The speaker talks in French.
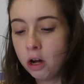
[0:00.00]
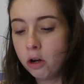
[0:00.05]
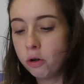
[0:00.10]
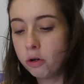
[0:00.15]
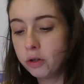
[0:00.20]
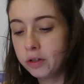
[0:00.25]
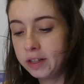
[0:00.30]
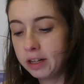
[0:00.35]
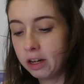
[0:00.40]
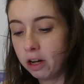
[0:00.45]

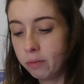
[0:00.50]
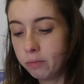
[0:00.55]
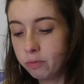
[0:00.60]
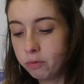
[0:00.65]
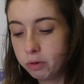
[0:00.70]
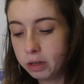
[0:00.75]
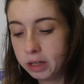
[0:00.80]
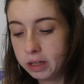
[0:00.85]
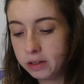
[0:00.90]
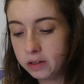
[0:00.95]
Le sérum
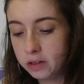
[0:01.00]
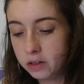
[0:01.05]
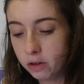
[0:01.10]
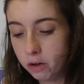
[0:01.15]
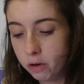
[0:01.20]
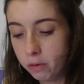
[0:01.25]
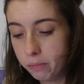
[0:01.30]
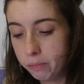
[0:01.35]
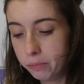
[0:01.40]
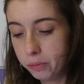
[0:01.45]

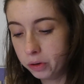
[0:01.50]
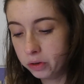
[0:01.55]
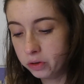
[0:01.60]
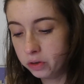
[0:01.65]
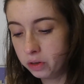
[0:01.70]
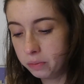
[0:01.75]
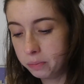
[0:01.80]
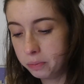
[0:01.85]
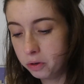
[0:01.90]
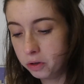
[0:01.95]
nourrissant Band
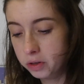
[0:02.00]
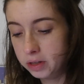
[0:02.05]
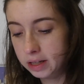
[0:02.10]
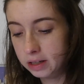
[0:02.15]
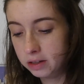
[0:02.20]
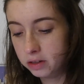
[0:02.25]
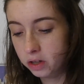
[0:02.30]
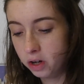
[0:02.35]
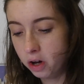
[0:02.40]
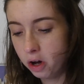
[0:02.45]

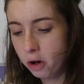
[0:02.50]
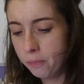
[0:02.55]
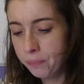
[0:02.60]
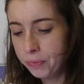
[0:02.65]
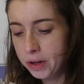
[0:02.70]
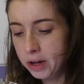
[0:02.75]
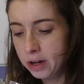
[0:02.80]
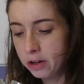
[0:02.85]
Protector